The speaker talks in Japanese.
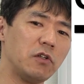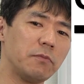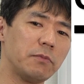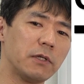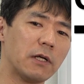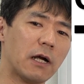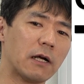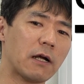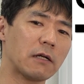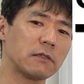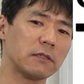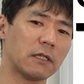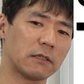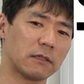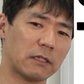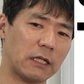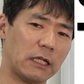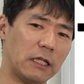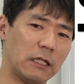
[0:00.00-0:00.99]
部が赤くなっ
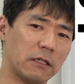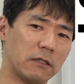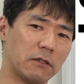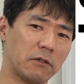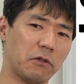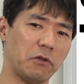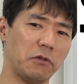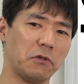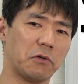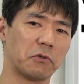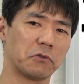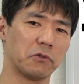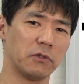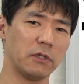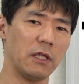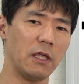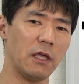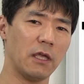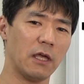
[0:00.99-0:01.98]
たりというこ
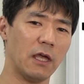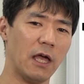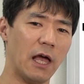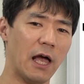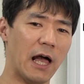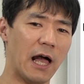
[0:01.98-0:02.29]
とで